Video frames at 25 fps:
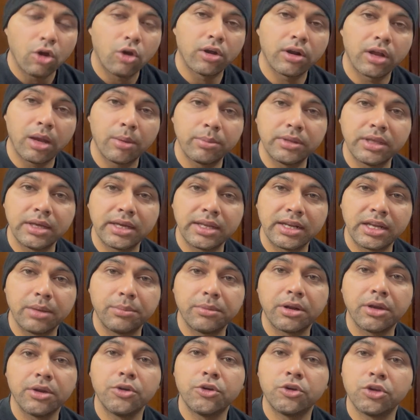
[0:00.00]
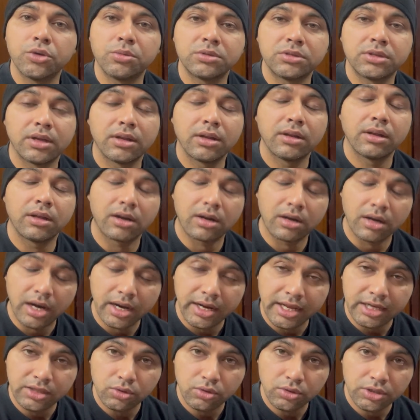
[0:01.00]
और आप देख रहे हैं मेरा यूट्यूब चैनल
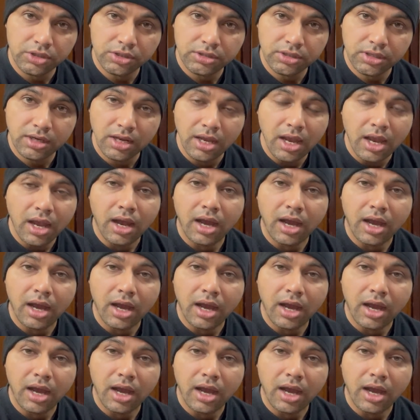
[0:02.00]
राणा एजुकेशन